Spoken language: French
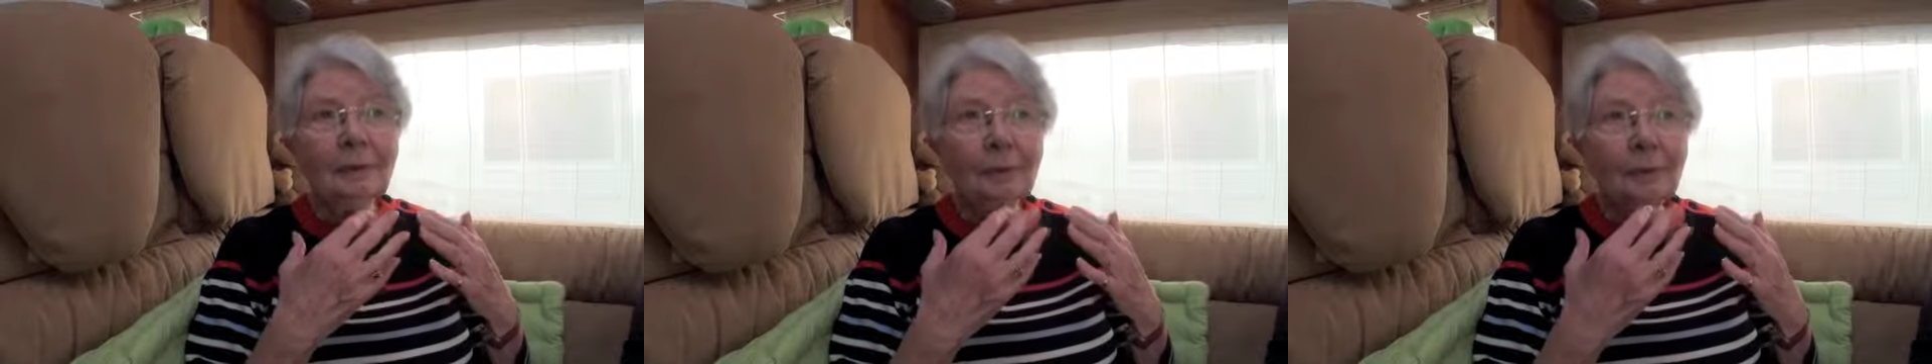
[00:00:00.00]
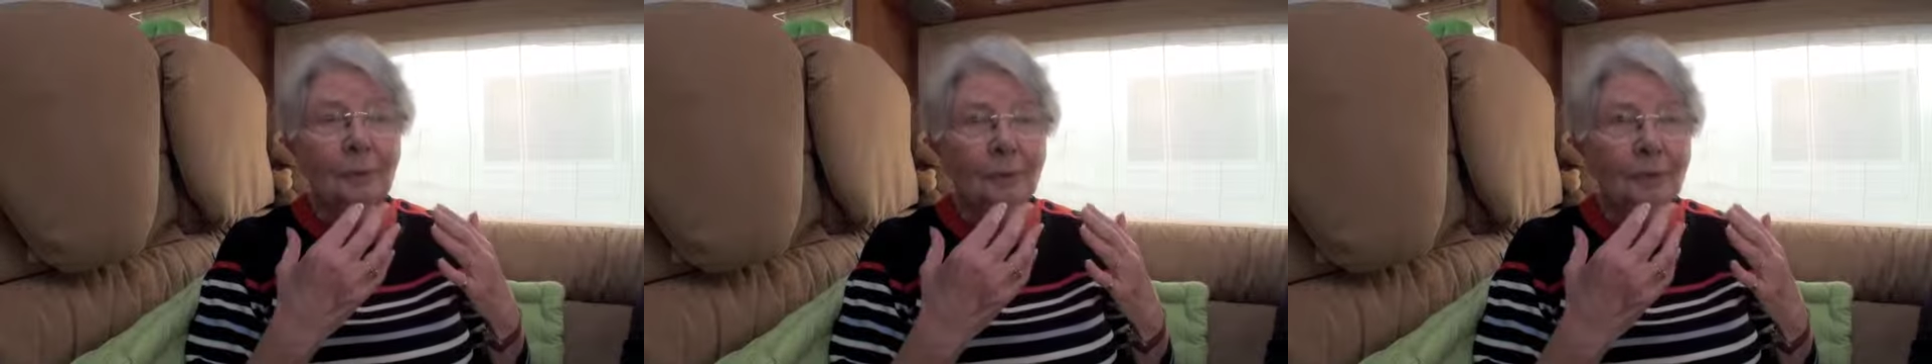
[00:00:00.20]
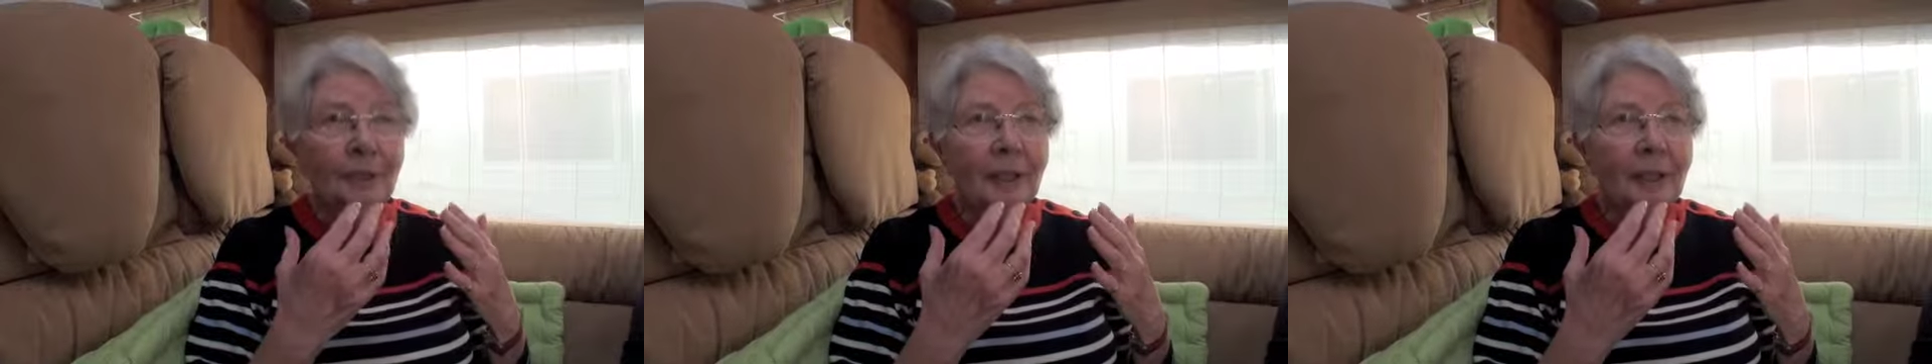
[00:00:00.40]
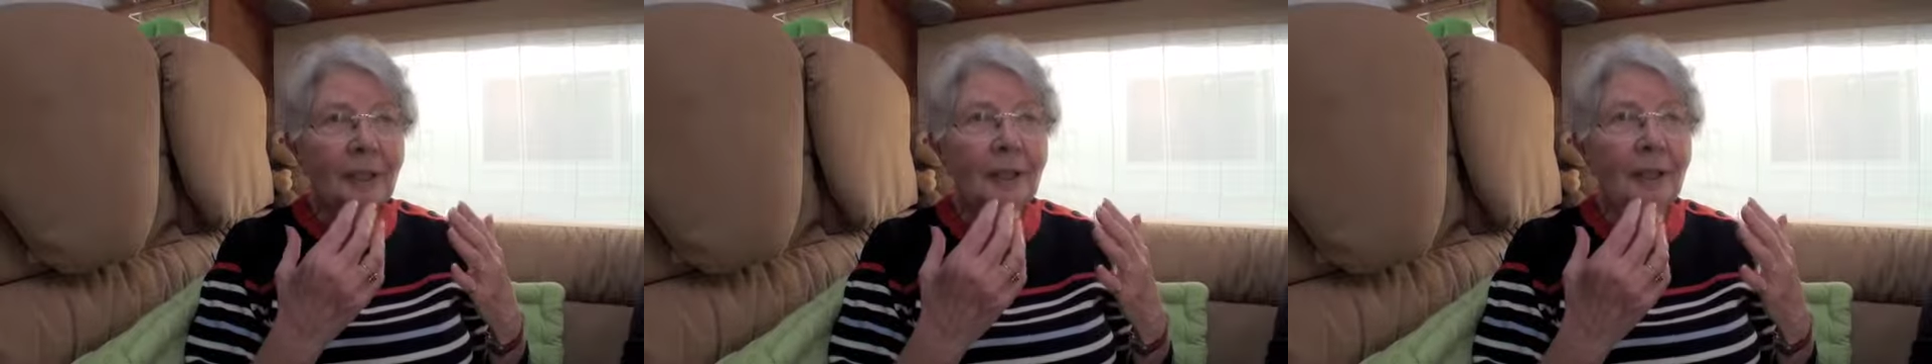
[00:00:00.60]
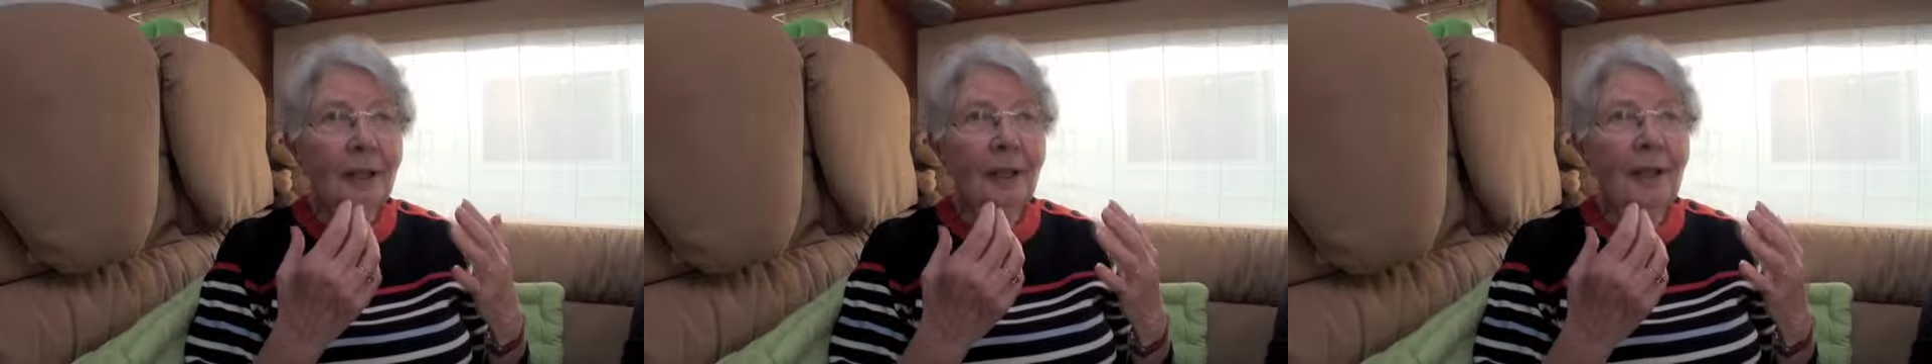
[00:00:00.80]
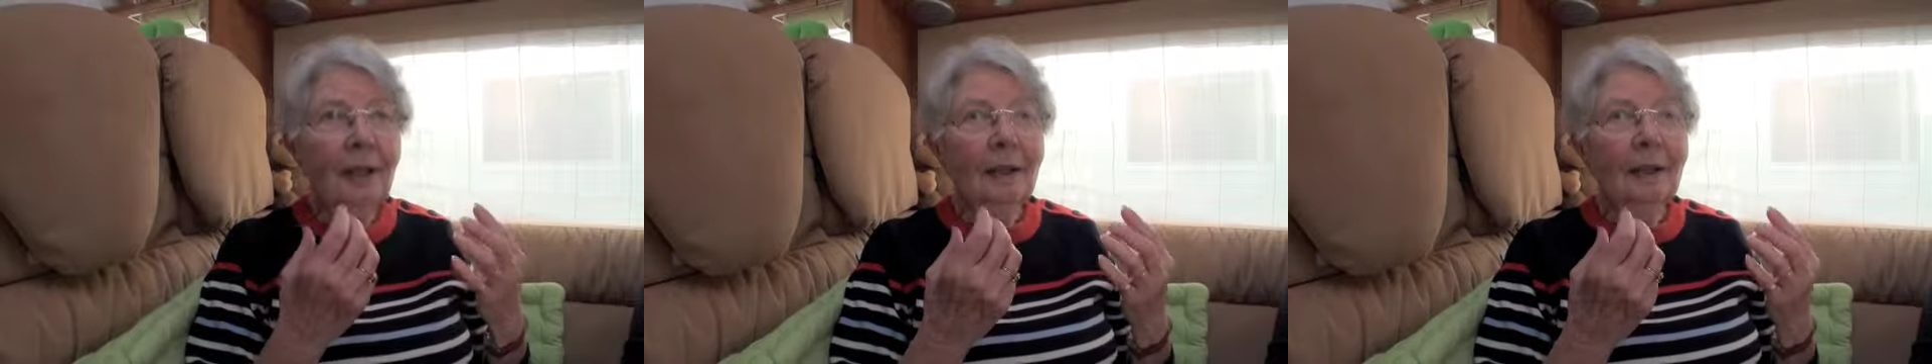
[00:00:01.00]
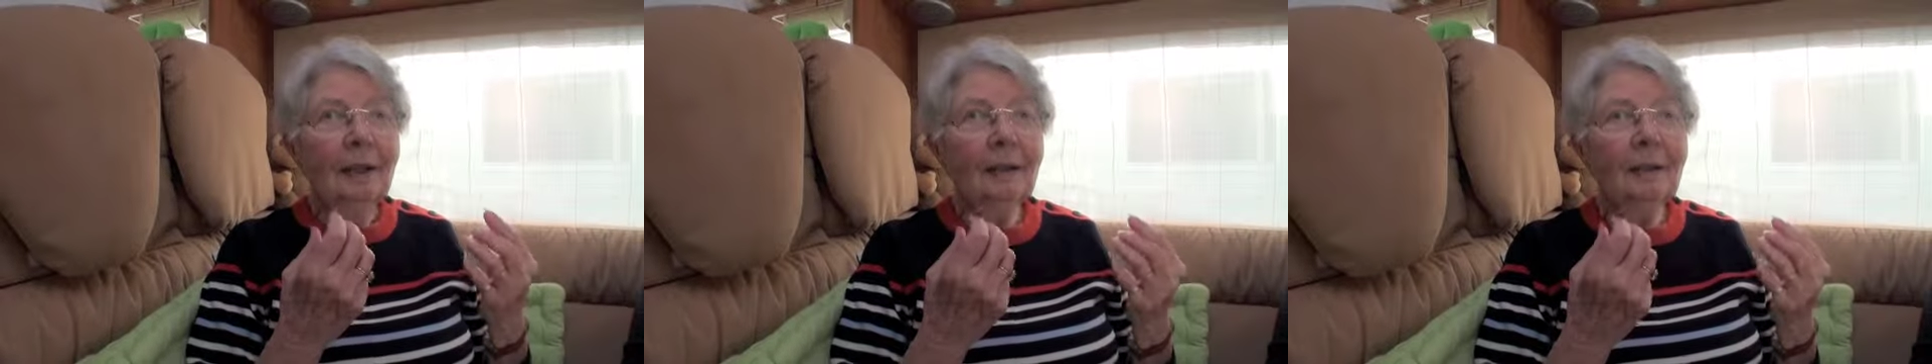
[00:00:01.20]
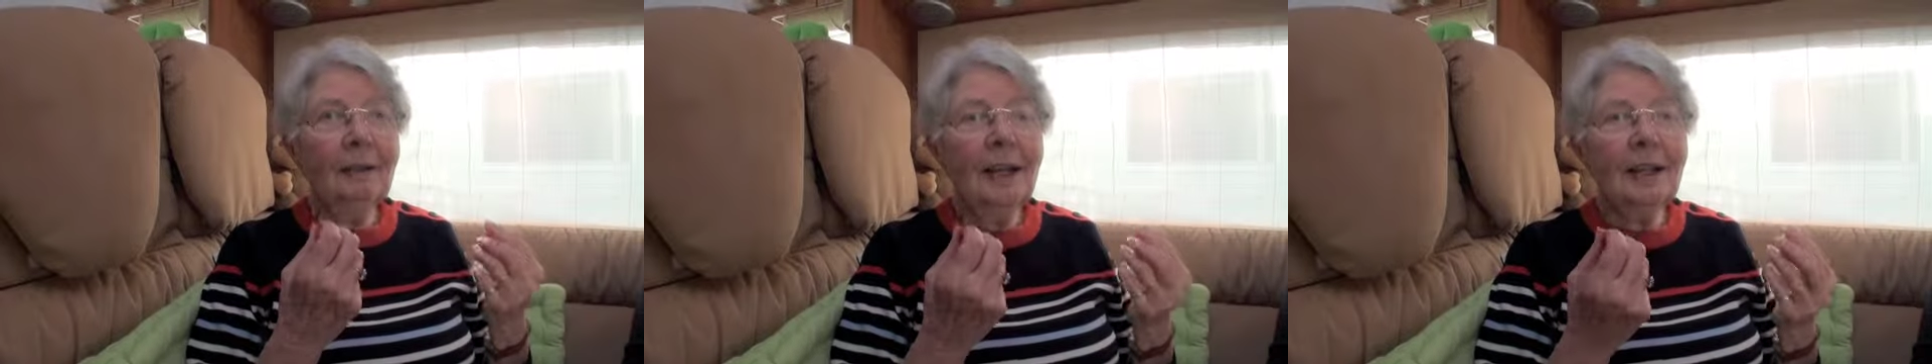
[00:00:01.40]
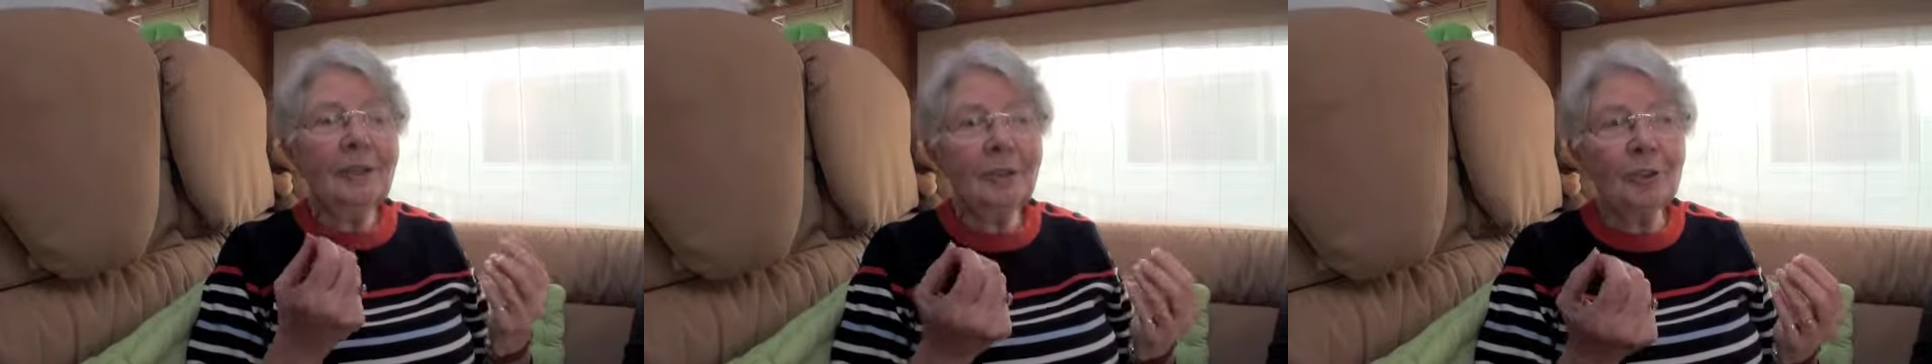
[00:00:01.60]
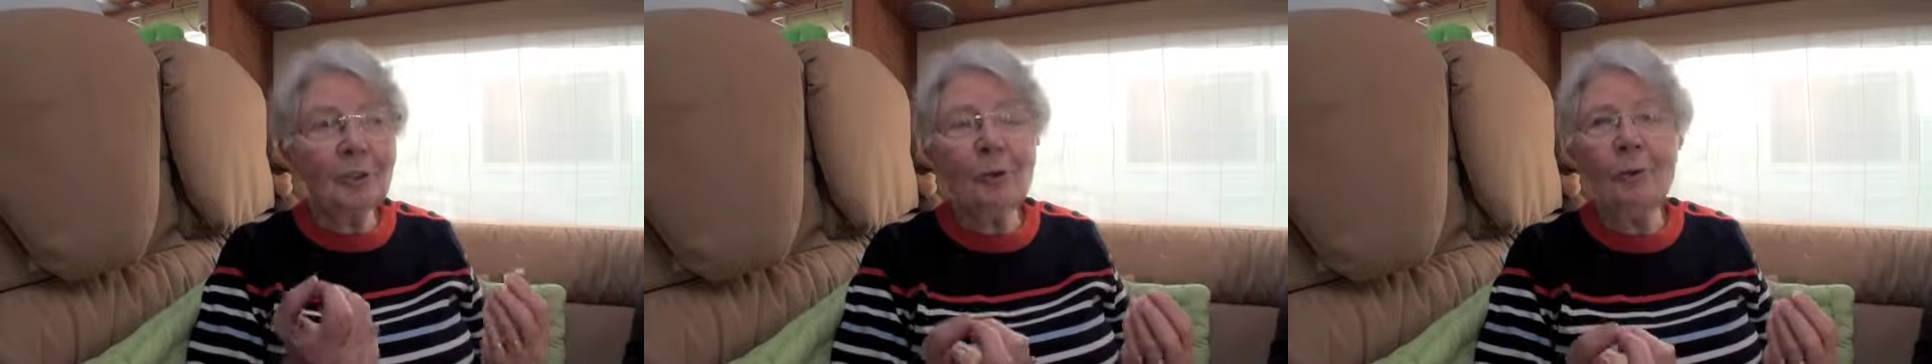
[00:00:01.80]
comment dirais-je,
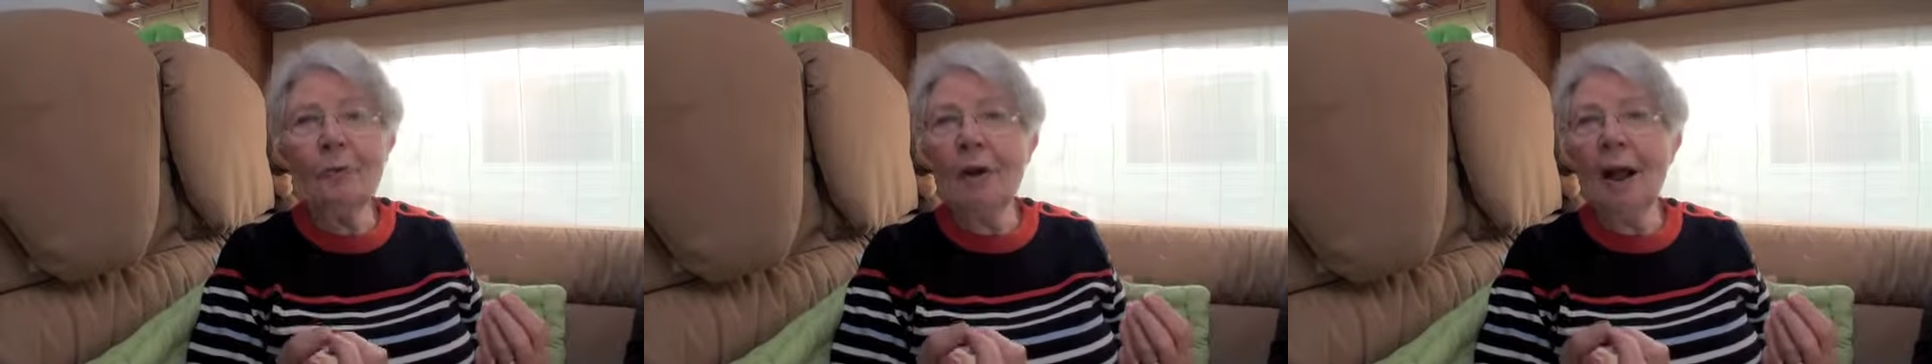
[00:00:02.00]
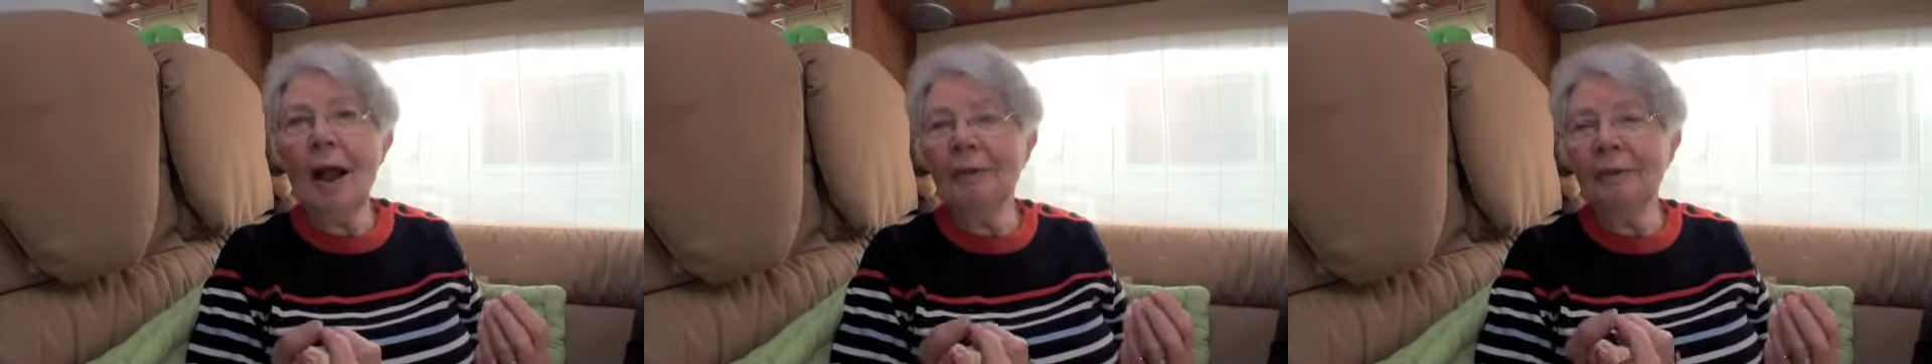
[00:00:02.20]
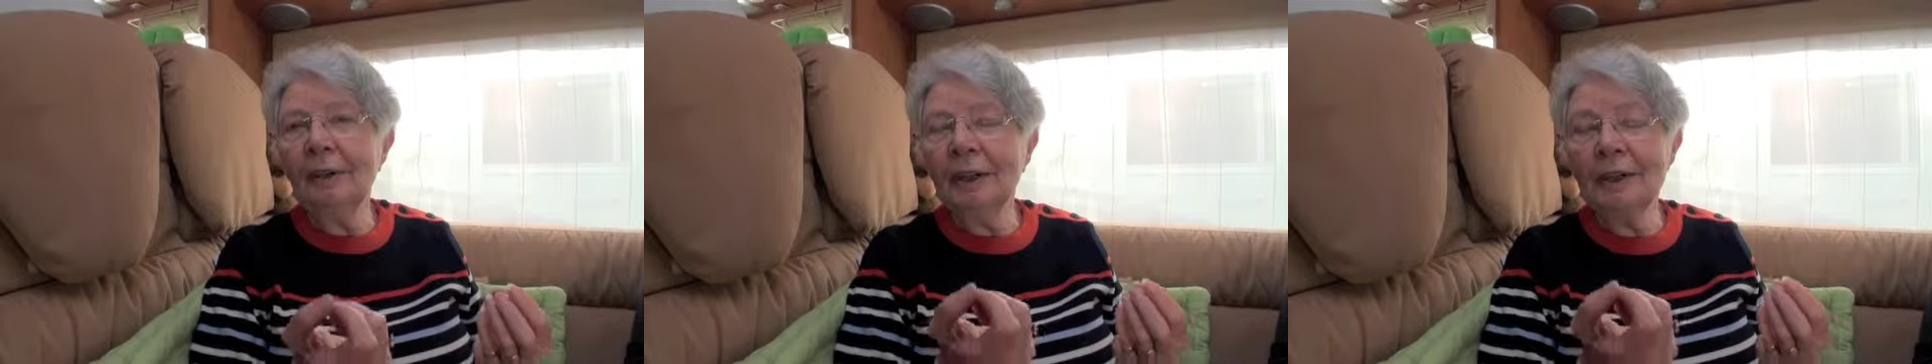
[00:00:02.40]
relations avec,